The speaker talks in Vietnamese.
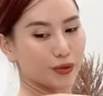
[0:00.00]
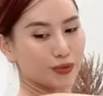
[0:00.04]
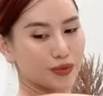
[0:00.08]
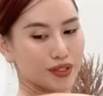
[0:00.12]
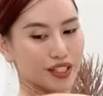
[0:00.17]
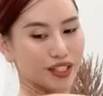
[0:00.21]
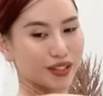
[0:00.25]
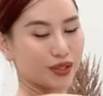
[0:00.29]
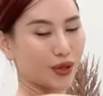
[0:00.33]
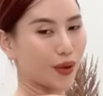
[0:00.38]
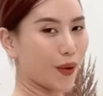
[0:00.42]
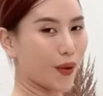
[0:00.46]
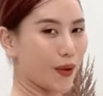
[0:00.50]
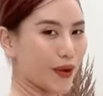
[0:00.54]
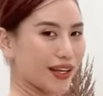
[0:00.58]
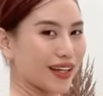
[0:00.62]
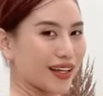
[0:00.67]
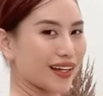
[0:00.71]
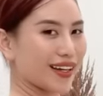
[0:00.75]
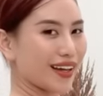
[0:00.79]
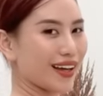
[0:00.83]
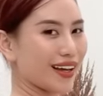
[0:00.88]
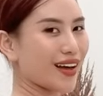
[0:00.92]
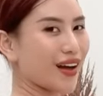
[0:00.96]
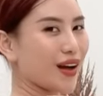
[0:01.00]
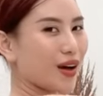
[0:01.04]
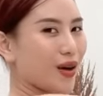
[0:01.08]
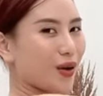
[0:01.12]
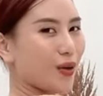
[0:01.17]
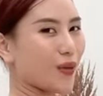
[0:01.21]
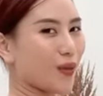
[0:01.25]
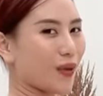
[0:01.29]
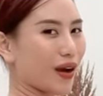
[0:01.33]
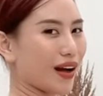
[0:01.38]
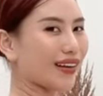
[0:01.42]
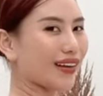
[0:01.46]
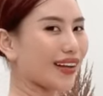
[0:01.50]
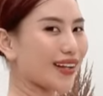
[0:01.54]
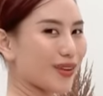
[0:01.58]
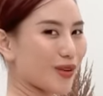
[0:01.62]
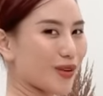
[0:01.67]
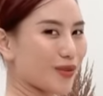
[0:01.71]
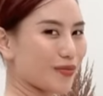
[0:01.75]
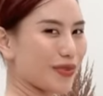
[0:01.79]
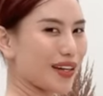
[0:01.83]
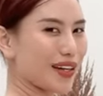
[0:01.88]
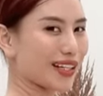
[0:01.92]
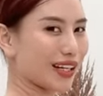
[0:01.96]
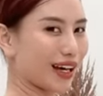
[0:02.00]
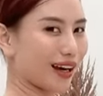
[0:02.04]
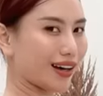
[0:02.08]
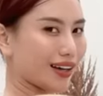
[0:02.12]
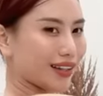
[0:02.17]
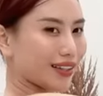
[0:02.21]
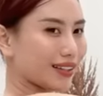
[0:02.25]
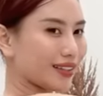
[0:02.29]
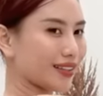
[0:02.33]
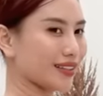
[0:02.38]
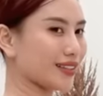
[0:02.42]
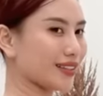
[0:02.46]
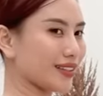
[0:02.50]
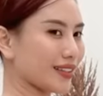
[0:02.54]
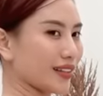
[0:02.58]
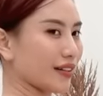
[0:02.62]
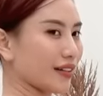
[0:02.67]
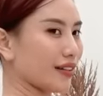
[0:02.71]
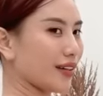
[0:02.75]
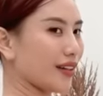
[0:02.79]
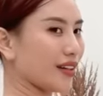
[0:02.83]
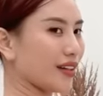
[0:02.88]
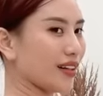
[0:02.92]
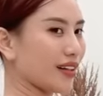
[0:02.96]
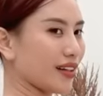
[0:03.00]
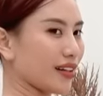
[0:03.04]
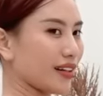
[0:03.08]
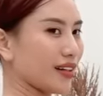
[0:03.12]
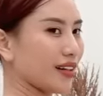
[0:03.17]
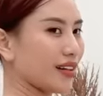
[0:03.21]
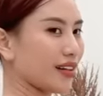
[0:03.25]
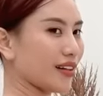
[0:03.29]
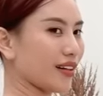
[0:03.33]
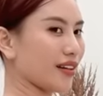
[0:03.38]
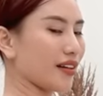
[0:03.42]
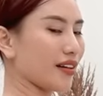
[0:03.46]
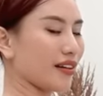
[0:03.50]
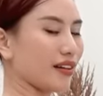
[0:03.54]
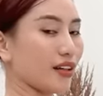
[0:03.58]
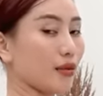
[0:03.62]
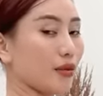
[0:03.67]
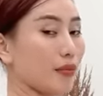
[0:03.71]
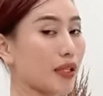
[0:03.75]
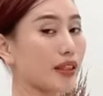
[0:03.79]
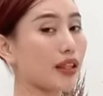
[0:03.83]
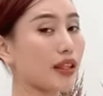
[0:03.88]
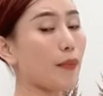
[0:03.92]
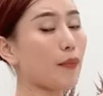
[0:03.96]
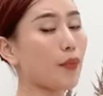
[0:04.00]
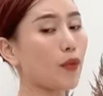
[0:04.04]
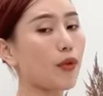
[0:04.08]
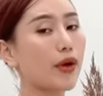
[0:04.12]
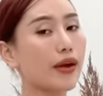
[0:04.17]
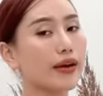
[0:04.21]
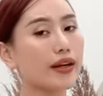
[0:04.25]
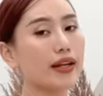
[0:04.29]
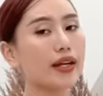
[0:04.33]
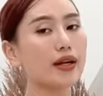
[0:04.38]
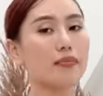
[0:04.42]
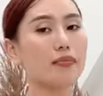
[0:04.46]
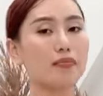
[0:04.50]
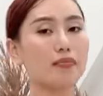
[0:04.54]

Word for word: cùng nữa thôi. Nó lên cùng mình nào. Nếu mà tập luyện ý,